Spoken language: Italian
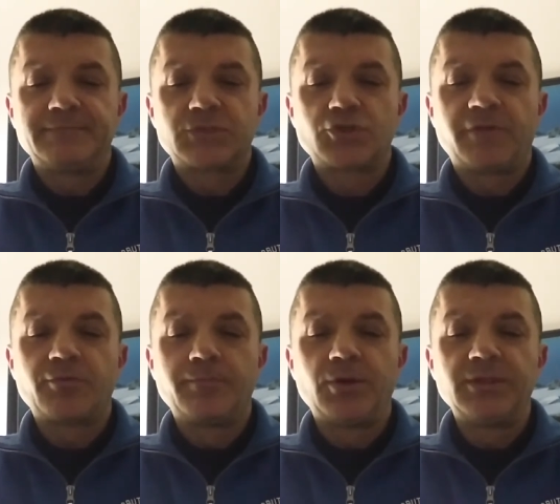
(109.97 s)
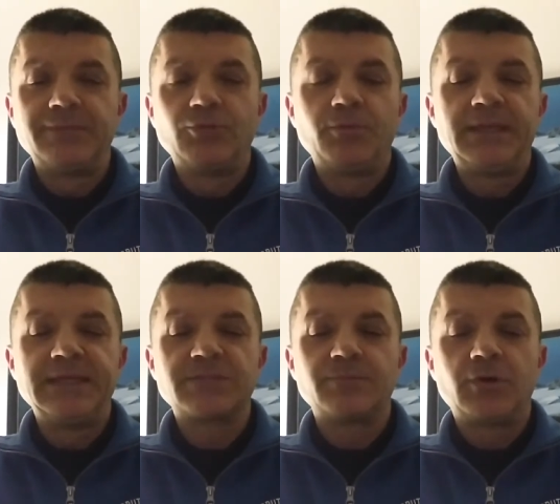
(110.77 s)
soffre un po' di
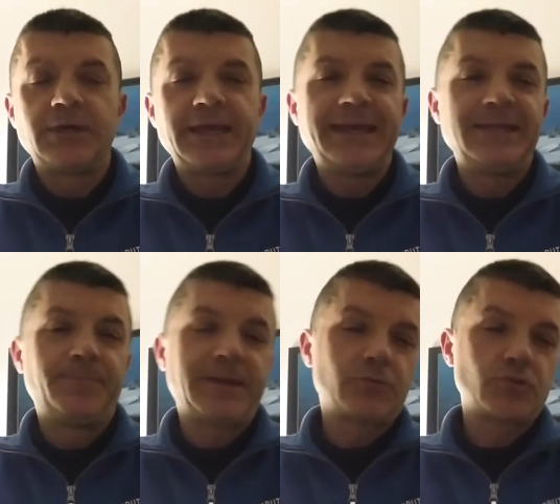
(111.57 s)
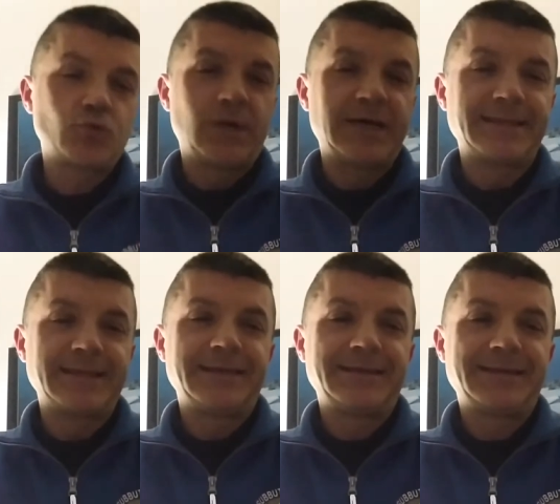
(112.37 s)
immobilismo è il parco
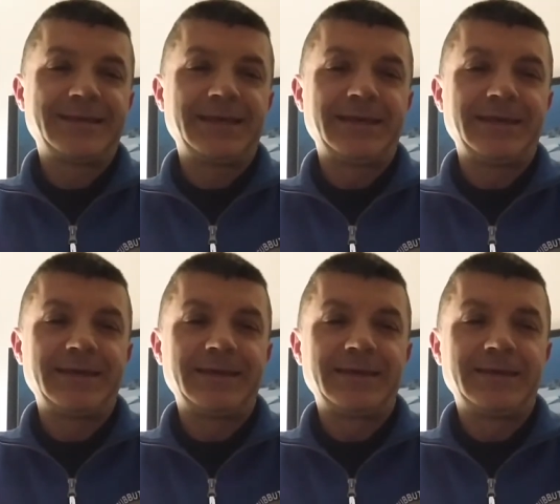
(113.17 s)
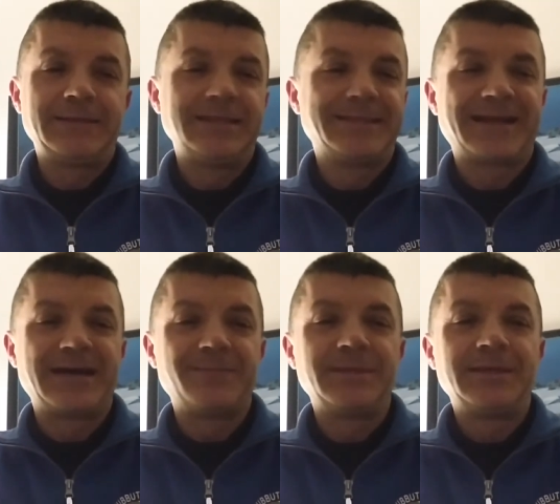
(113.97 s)
squadre che, di entrambi,